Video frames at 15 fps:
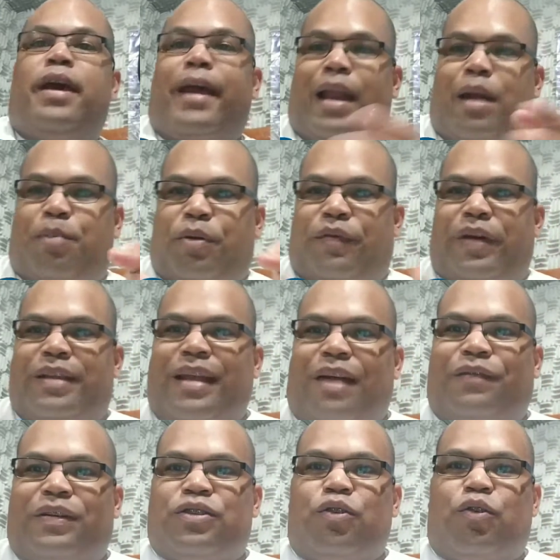Quero
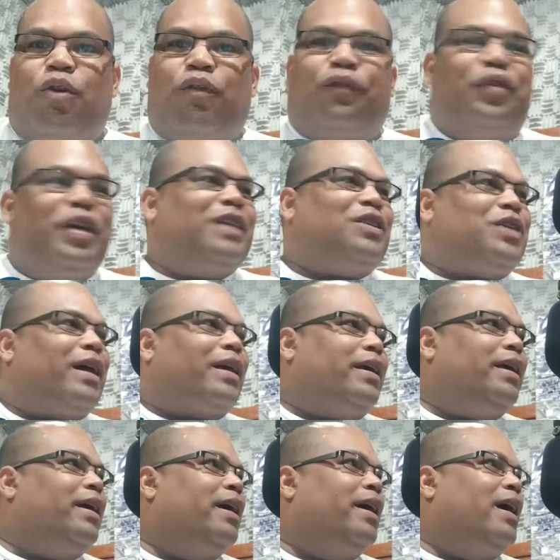aproveitar e fazer um convite
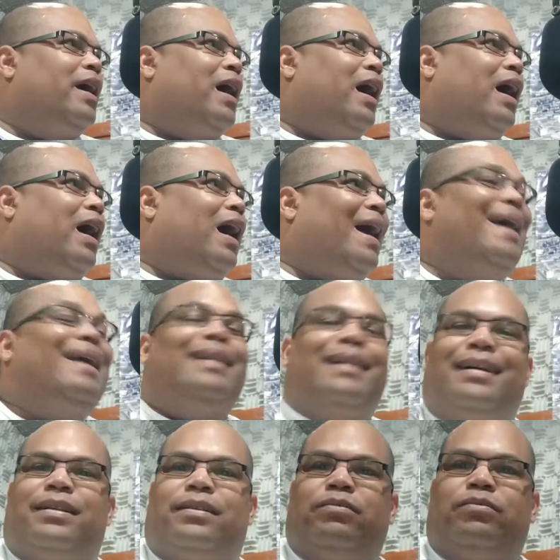aqui a
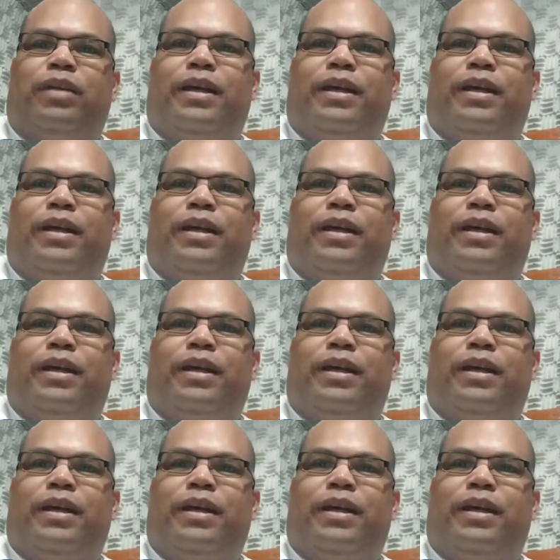Renan,